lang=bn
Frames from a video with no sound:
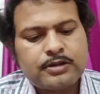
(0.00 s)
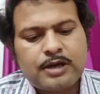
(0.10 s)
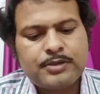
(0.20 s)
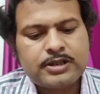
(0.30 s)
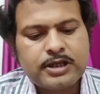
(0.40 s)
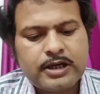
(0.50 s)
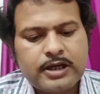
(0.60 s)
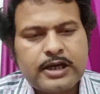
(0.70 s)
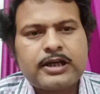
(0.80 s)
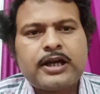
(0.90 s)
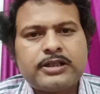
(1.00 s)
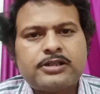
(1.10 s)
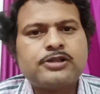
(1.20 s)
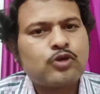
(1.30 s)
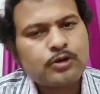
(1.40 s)
আমি এটা
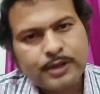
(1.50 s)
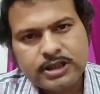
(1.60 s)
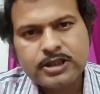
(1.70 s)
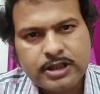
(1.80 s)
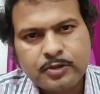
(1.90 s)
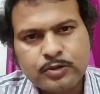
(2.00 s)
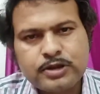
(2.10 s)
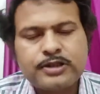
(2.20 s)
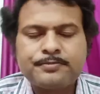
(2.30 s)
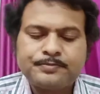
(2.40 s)
অ্যানালাইসিস করবার চেষ্টা করছি